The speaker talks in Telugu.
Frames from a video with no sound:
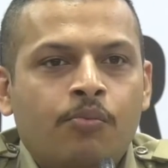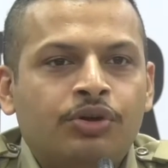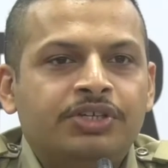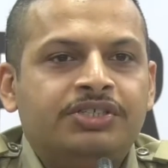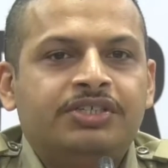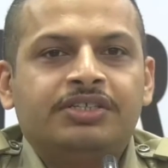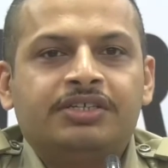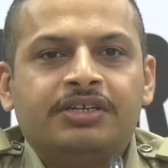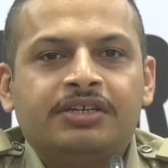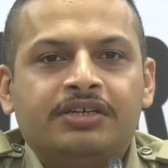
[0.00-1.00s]
పోలీస్
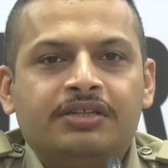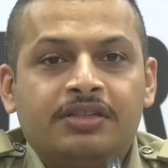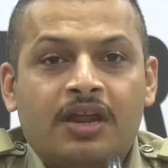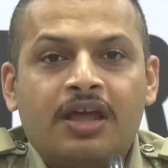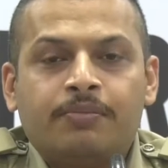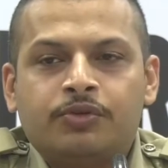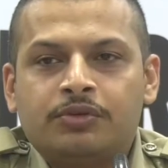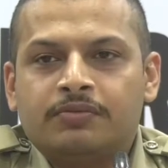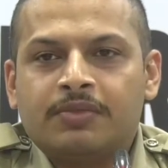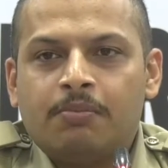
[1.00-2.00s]
చేసే దర్యాప్తు